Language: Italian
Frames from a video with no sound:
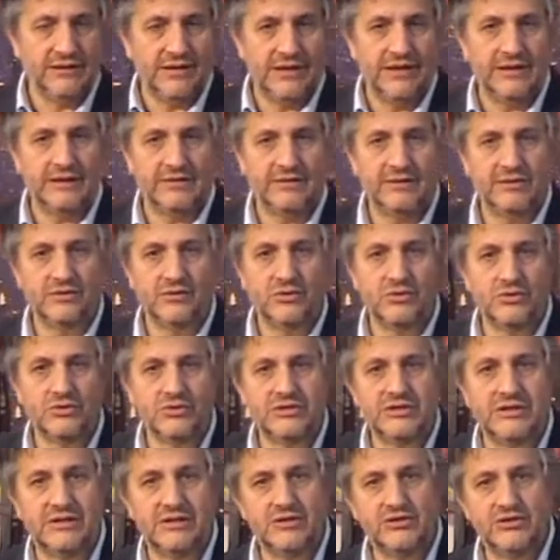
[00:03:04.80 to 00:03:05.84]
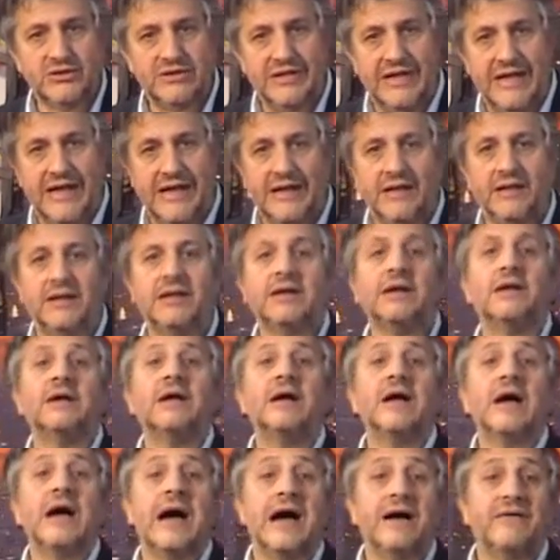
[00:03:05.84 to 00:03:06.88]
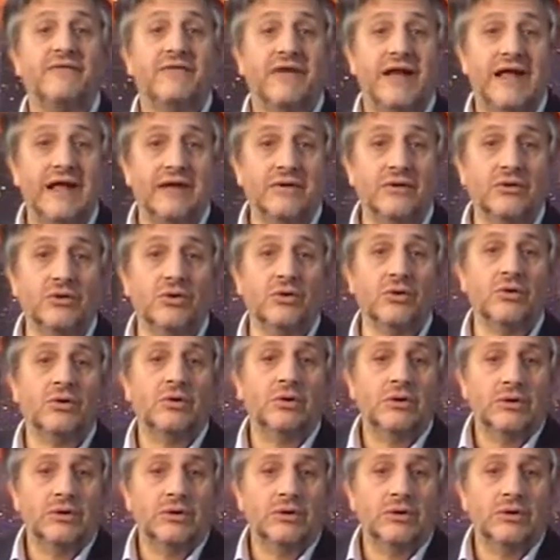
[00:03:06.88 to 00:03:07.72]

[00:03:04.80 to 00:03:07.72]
della tecnologia digitale, avranno